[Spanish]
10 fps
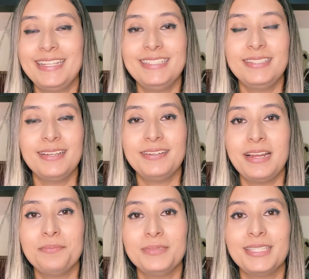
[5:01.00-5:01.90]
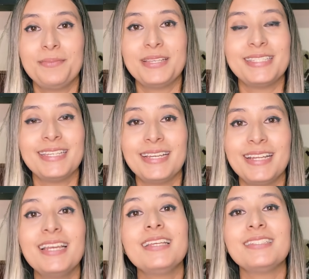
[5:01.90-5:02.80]
Instagram, si me
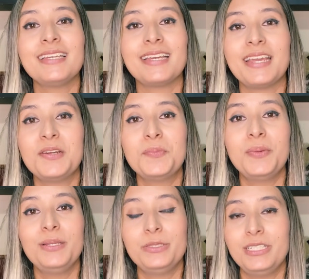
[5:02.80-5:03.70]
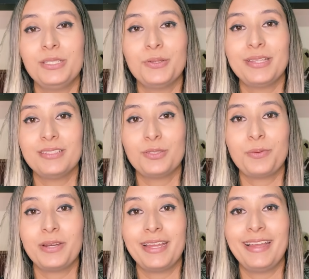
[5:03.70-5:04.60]
siguen, les dejé un peluchito
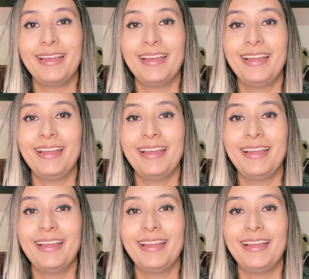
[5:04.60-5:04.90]
sobre